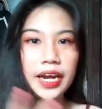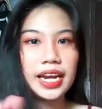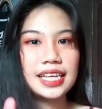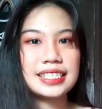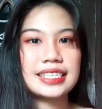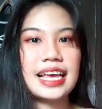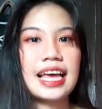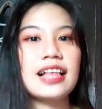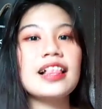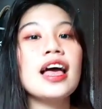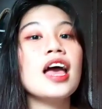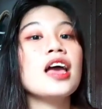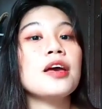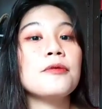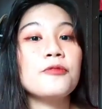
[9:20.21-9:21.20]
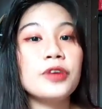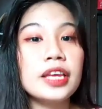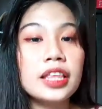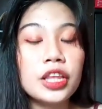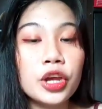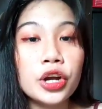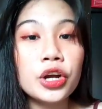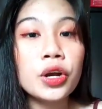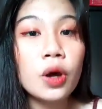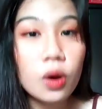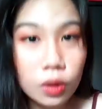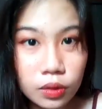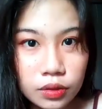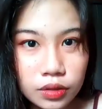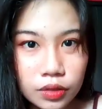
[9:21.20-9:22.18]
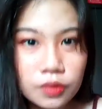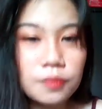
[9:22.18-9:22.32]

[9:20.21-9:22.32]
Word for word: braiding style with your own.